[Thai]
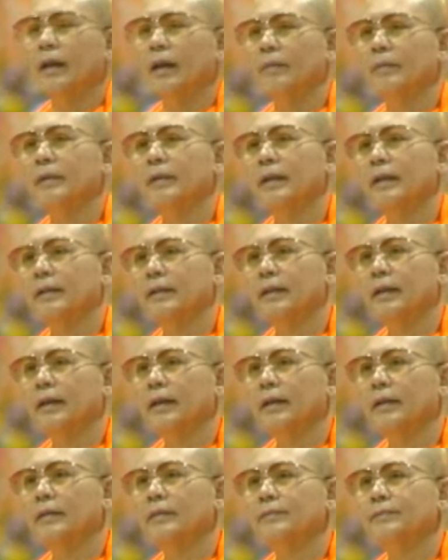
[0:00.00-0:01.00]
นทหารพระราชา
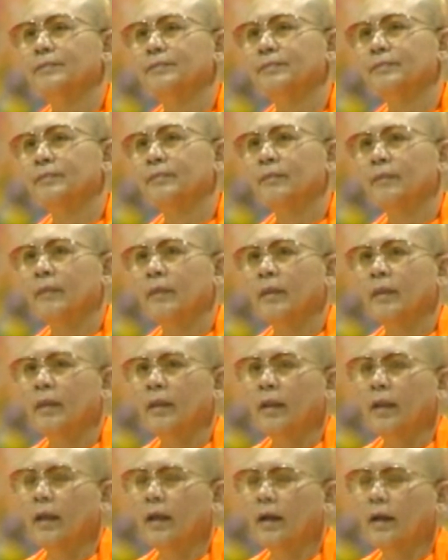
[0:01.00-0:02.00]

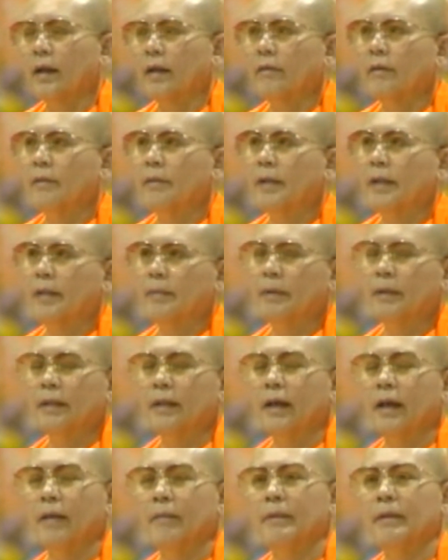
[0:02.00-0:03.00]
อาใครว่าไม่ได้เป็น
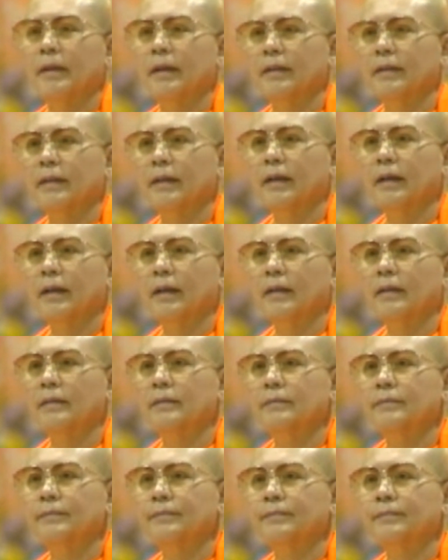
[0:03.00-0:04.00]
ทหารพระราชา
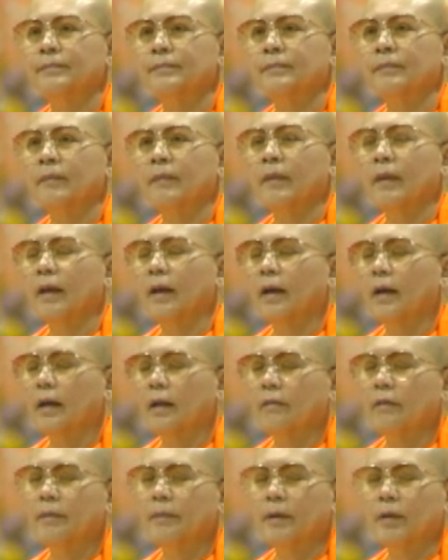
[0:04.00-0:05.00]
อาใคร
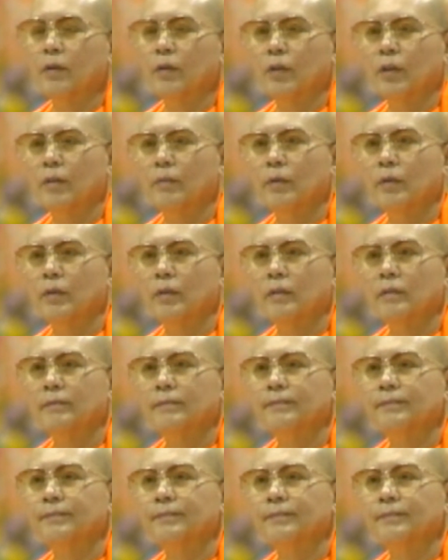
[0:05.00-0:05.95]
ว่าเป็นกุลบุตร